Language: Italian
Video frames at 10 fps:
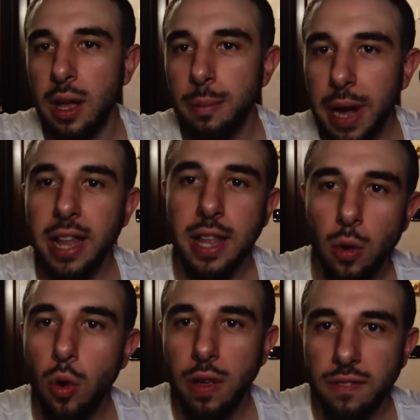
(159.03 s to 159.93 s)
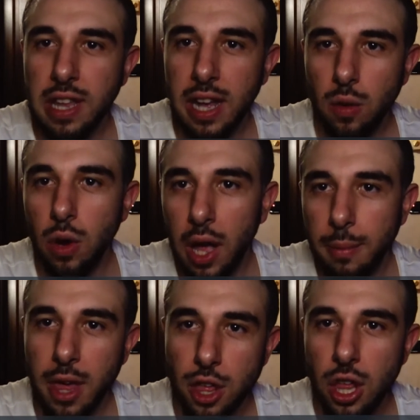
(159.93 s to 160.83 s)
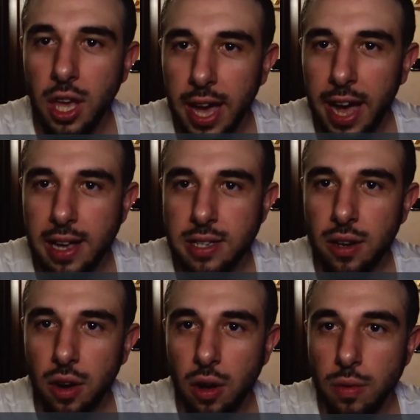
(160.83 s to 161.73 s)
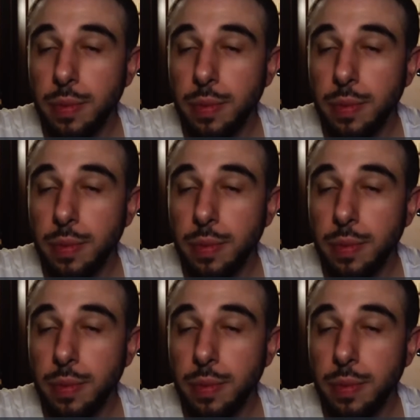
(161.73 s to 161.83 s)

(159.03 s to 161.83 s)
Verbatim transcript: Prende lui, invita alcuni amici in casa, no?